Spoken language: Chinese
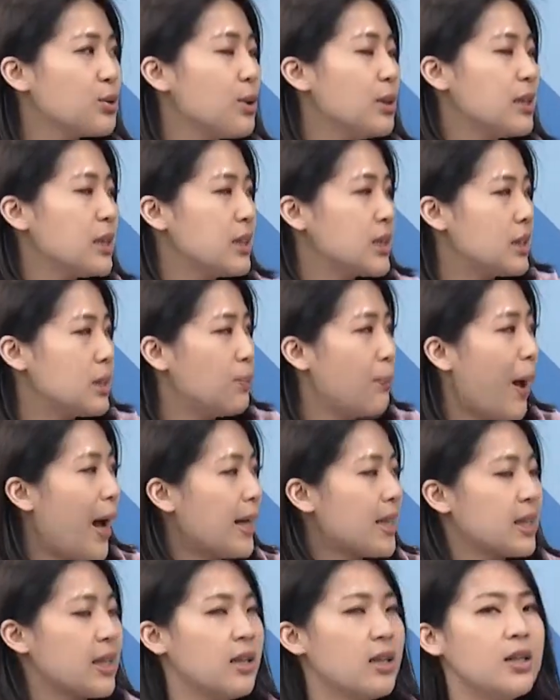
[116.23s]
所以这个十
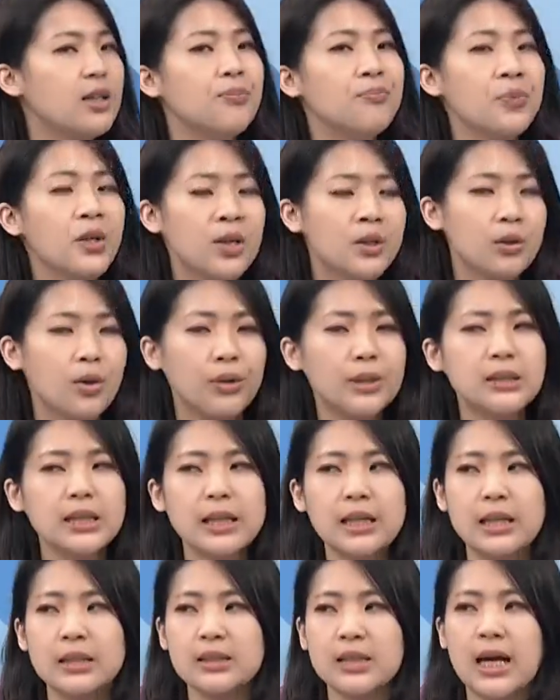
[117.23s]
八点二，有一
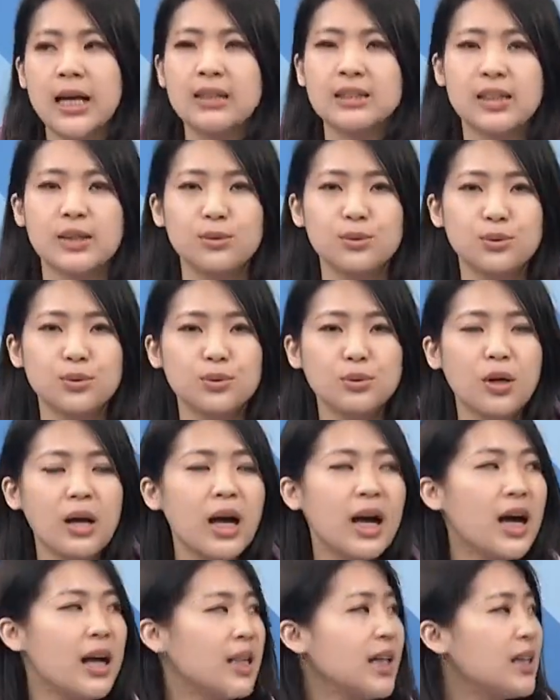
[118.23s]
些人常解读就说啊，
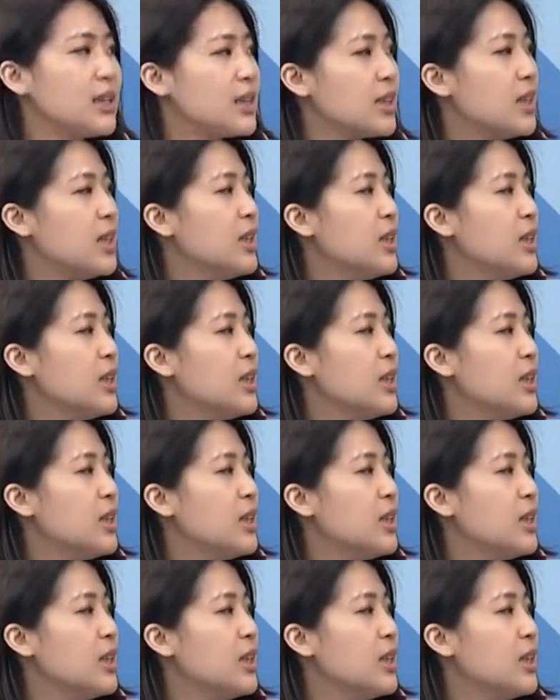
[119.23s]
那这个